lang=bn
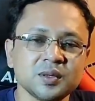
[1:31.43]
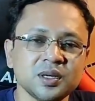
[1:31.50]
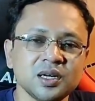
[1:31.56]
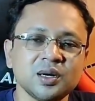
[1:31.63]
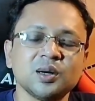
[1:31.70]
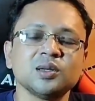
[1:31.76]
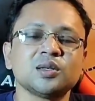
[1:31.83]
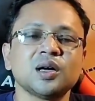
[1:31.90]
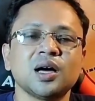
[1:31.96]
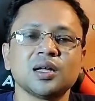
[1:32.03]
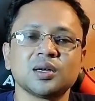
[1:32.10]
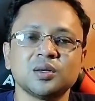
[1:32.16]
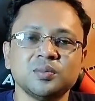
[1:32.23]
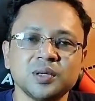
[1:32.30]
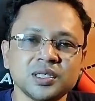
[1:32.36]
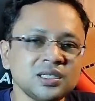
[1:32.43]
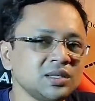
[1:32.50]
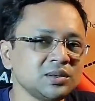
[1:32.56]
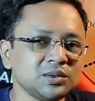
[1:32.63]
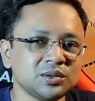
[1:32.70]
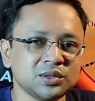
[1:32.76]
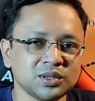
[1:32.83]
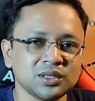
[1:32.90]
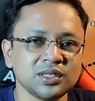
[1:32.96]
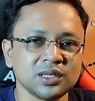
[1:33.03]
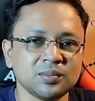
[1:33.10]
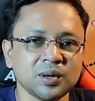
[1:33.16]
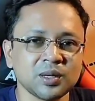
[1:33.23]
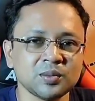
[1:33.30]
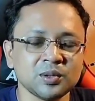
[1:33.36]
করলে হয়তো আরেকটু বেশি উত্তর দিতে
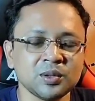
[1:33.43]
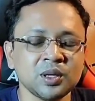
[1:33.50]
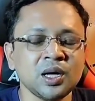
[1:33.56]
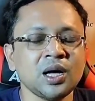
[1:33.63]
পারবো